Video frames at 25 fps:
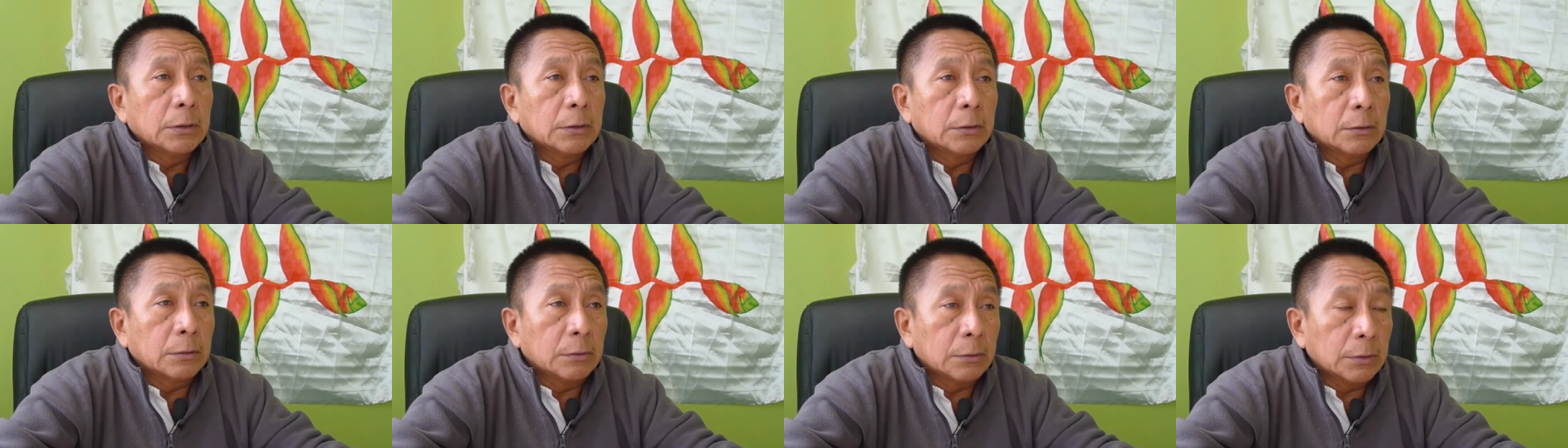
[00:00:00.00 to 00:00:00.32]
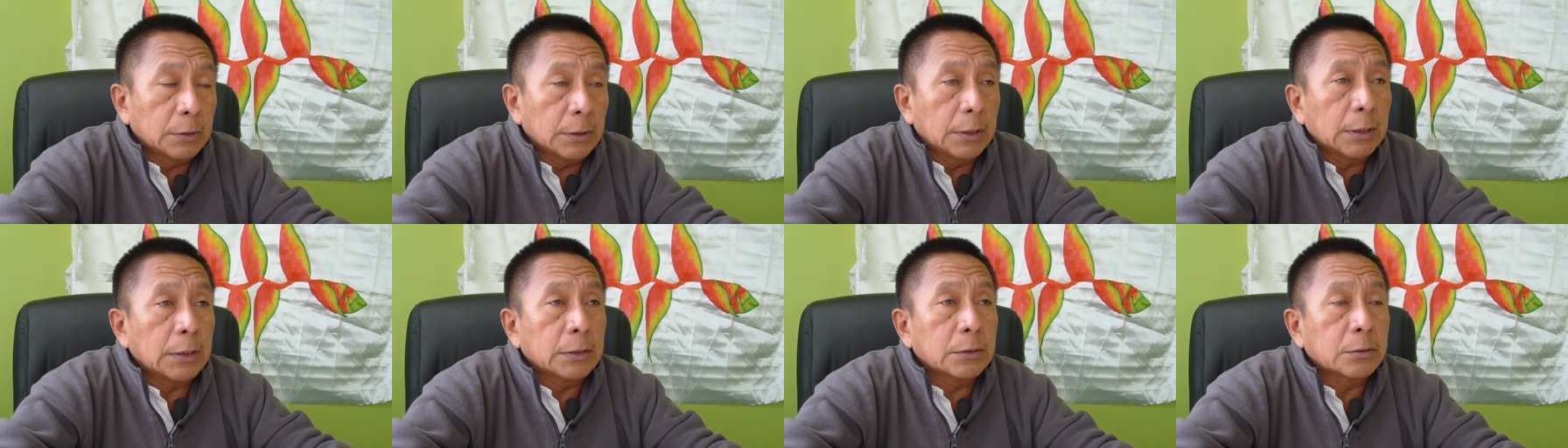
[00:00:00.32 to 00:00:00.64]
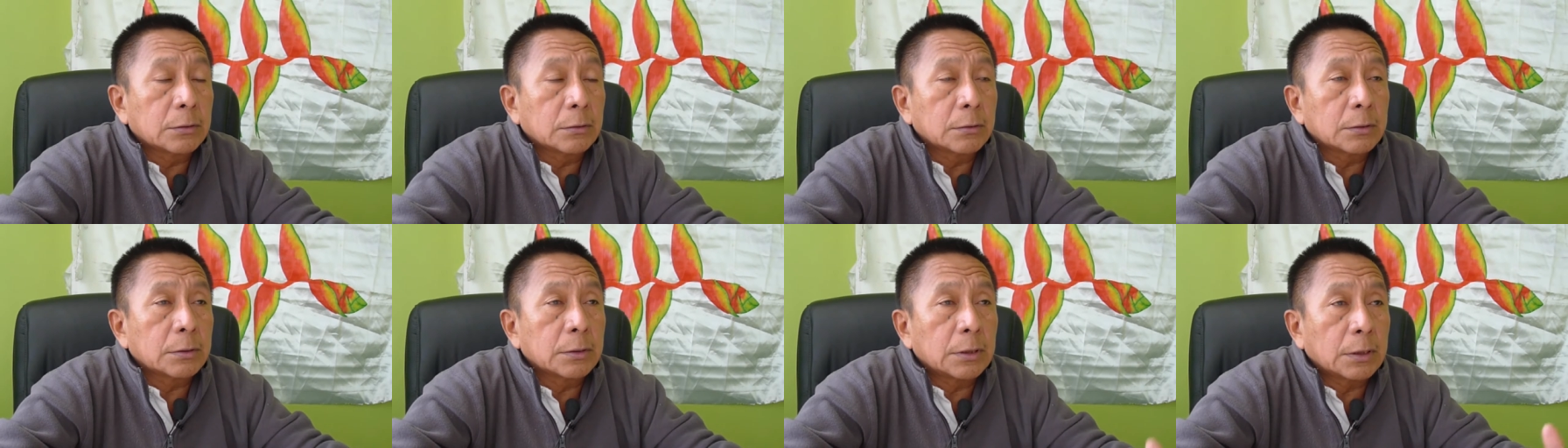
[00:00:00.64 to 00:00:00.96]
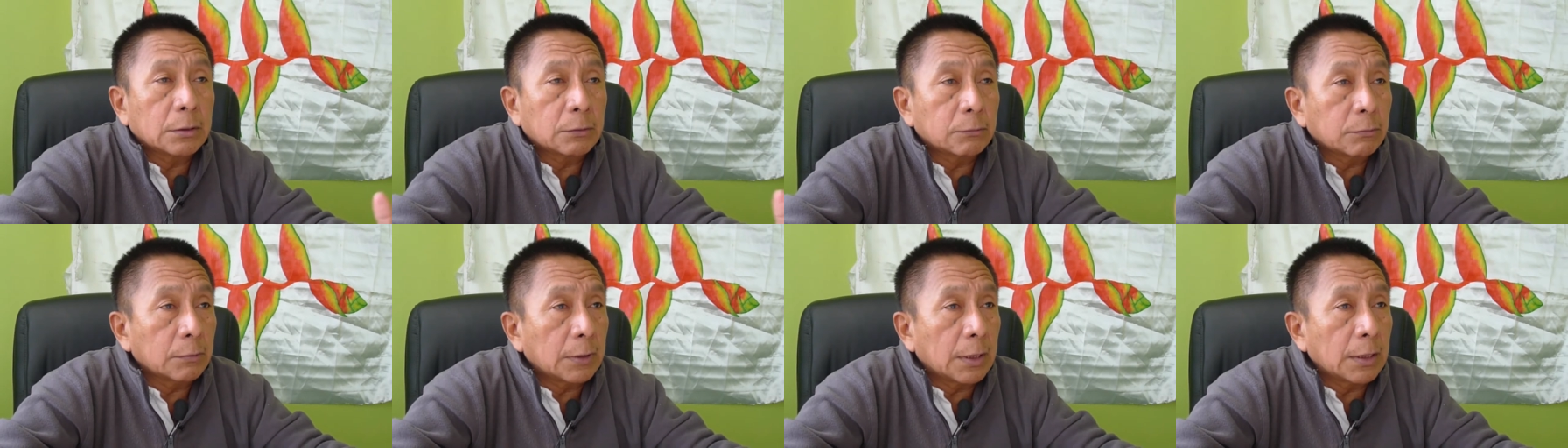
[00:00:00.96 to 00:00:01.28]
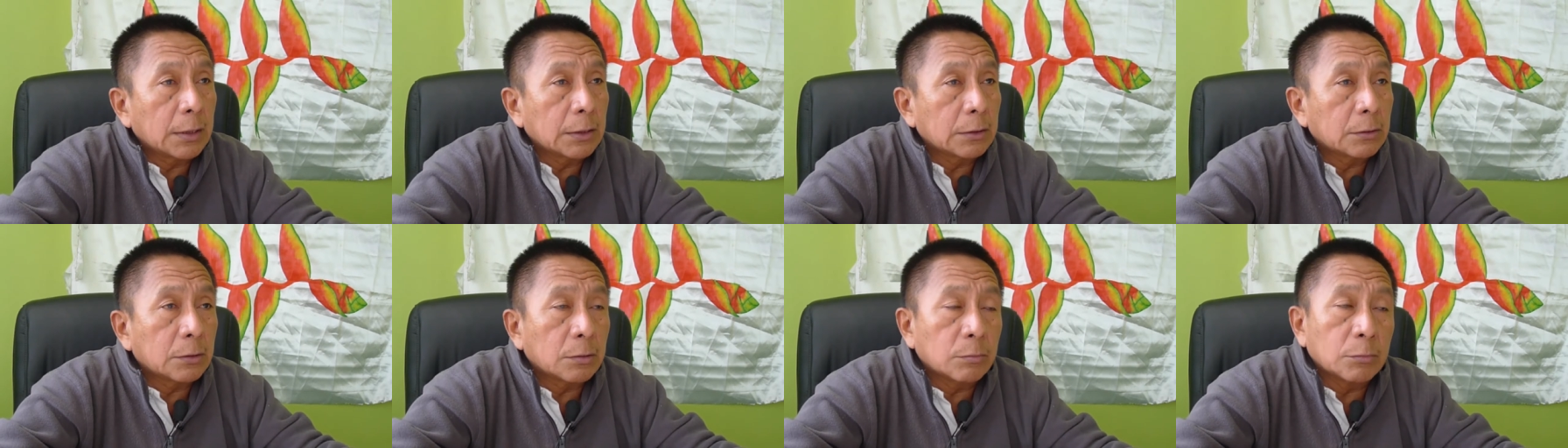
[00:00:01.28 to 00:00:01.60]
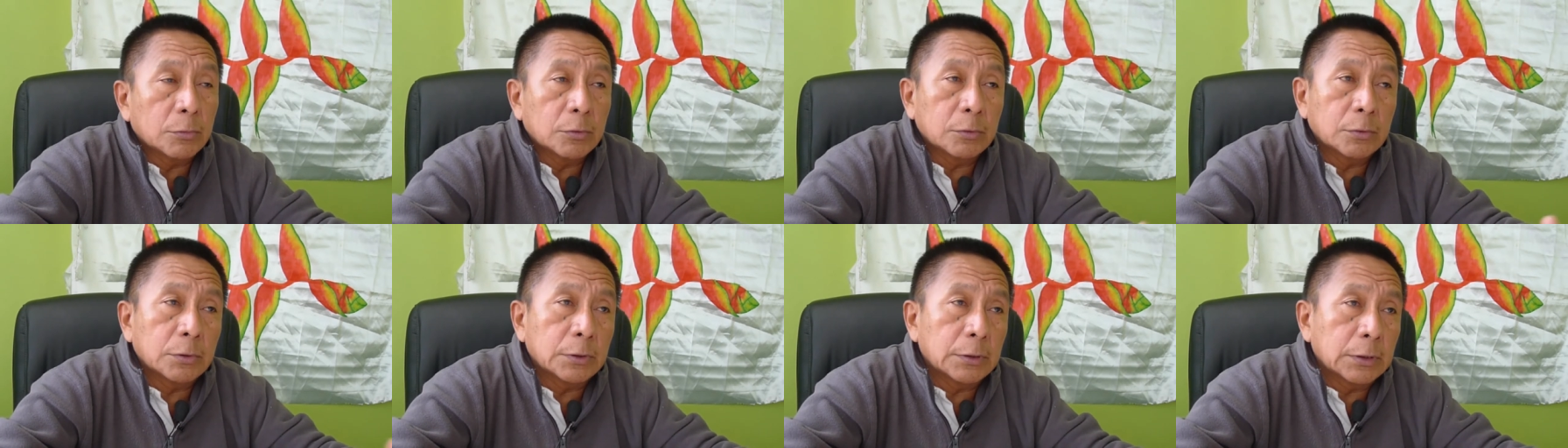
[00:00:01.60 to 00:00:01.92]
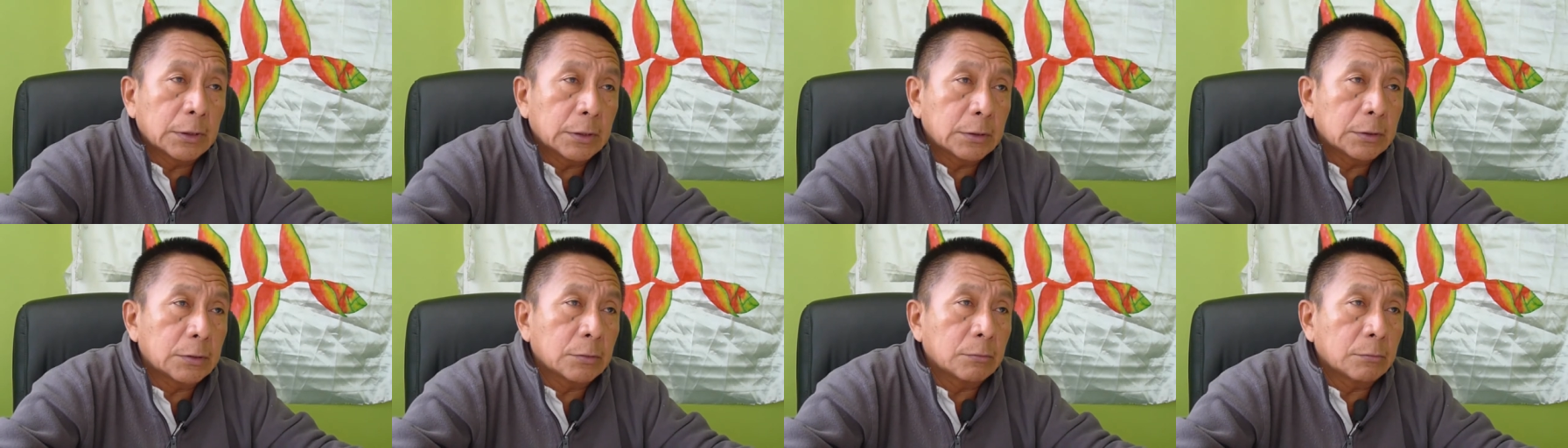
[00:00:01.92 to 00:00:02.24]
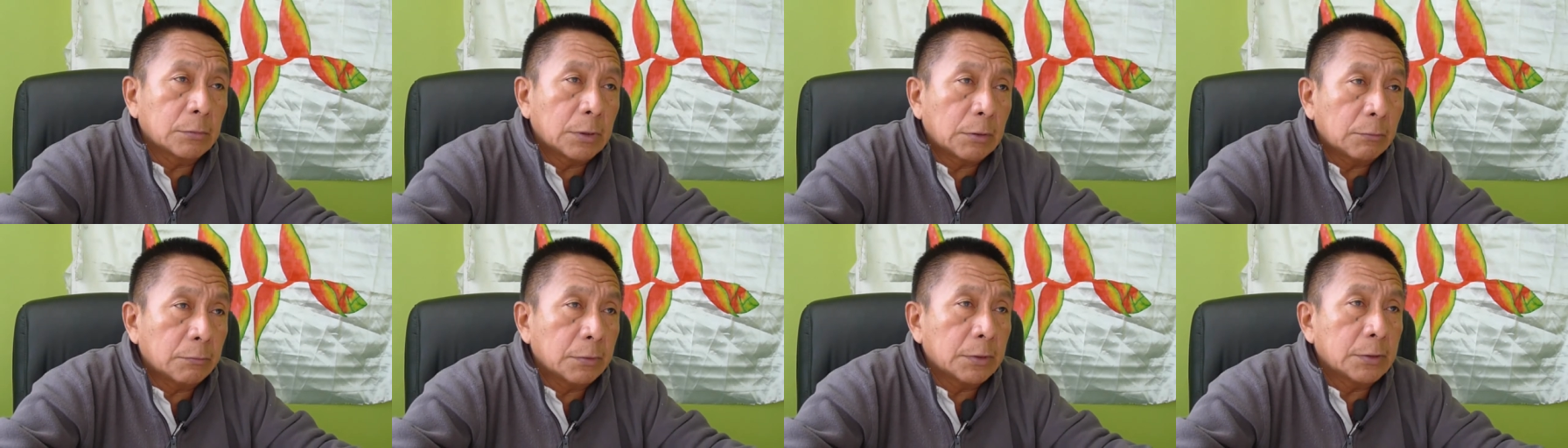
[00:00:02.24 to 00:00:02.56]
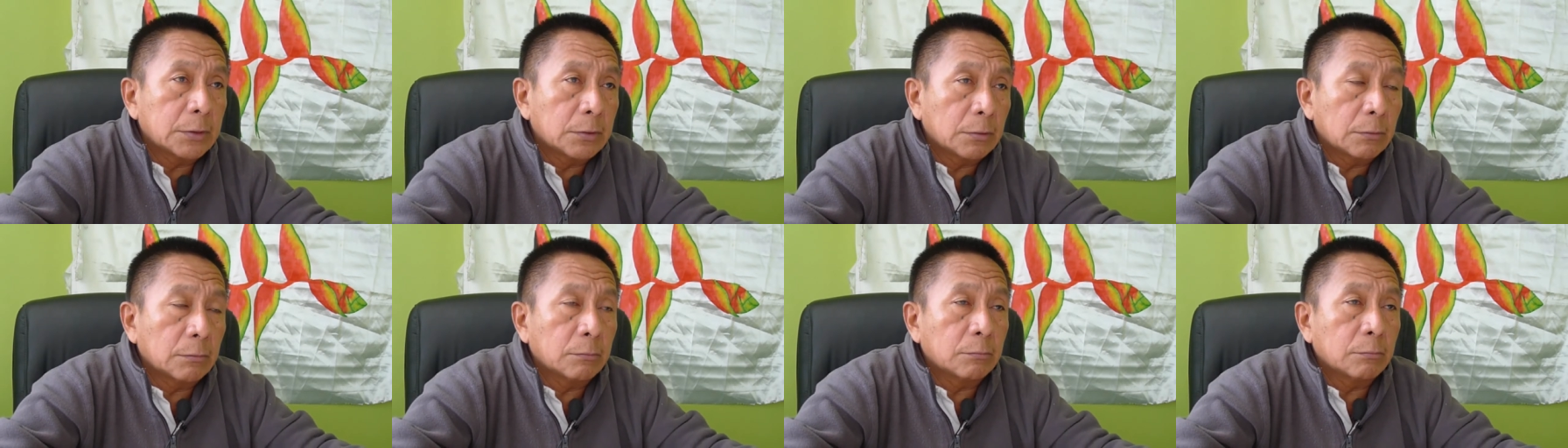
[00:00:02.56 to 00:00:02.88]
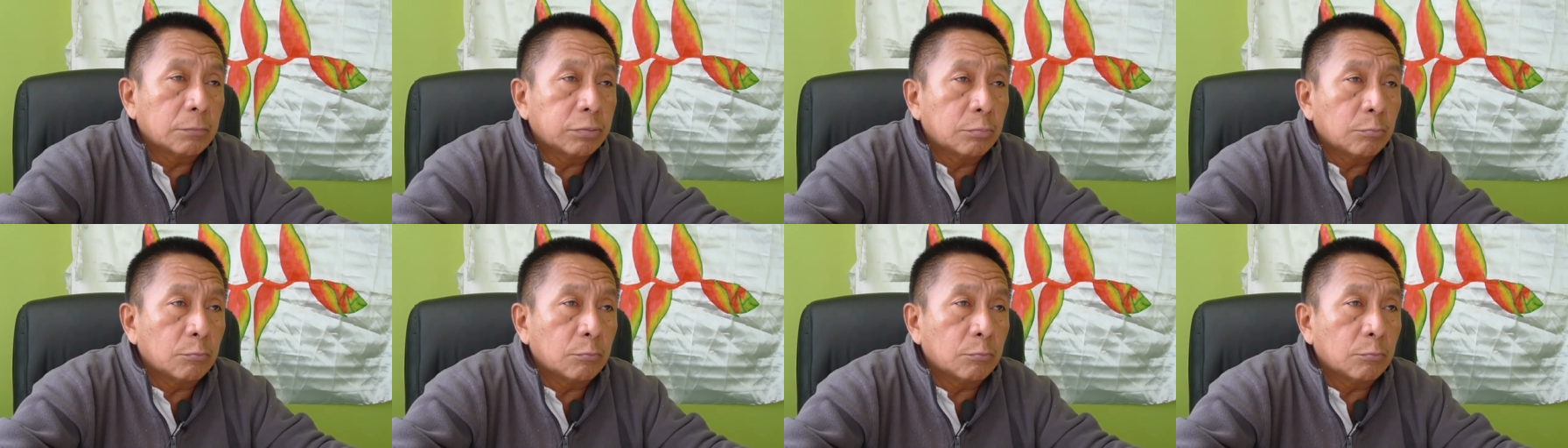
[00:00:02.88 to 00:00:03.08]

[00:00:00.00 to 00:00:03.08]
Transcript: los derechos naturales, como los derechos de una visión